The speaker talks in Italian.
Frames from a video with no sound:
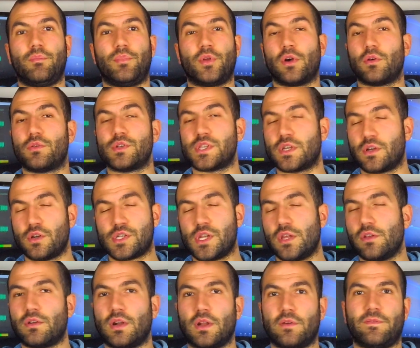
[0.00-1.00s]
Però questa cosa
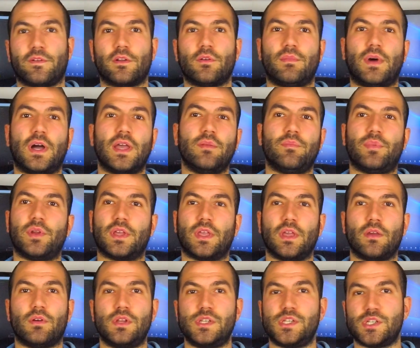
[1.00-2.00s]
io non la farò mai perché
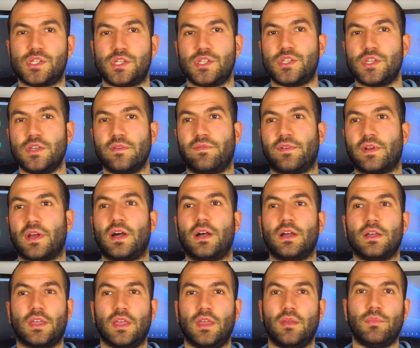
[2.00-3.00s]
qualsiasi
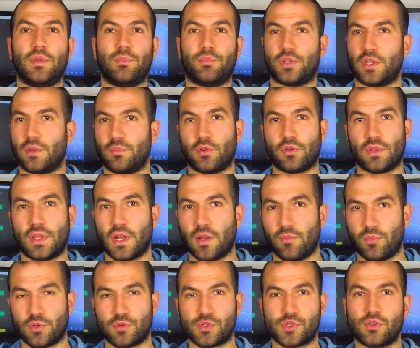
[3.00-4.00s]
cifra che mi potrebbero dare
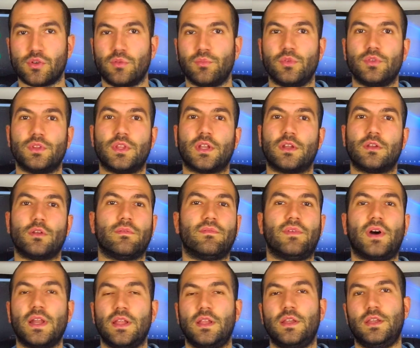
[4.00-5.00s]
per questo computer non
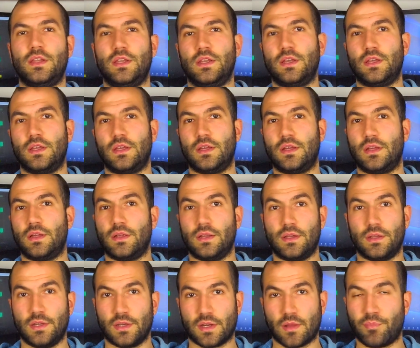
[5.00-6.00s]
vale il,
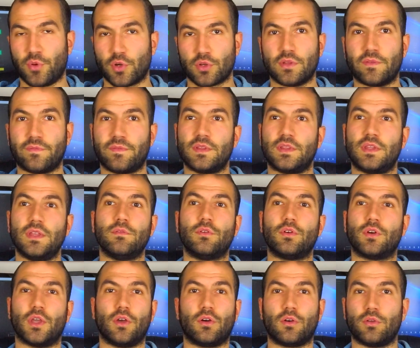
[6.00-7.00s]
eh, il rapporto affettivo
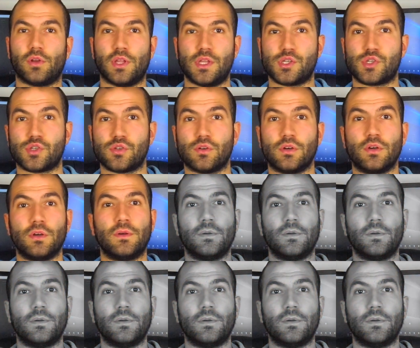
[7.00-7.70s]
che ho con esso.